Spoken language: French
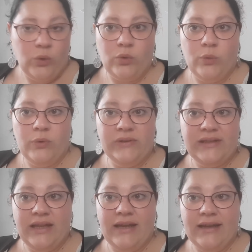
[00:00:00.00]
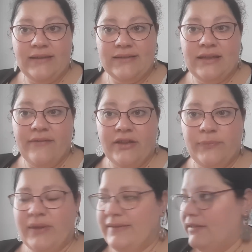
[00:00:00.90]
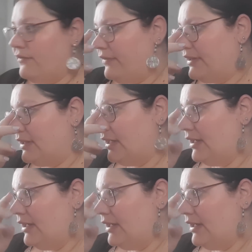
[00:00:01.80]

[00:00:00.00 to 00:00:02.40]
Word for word: Comment ça, va se passer en fait.